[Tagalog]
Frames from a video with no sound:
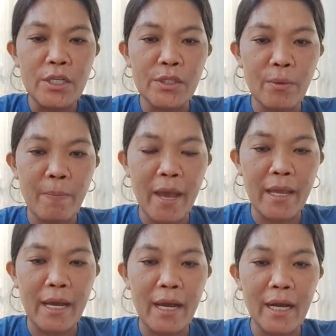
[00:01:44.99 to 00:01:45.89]

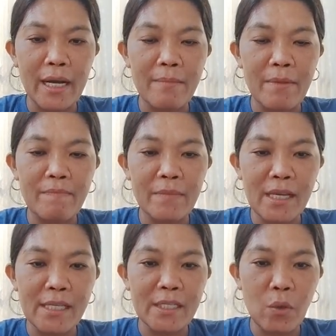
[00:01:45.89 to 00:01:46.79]
Sopea, kay Ma'am Tess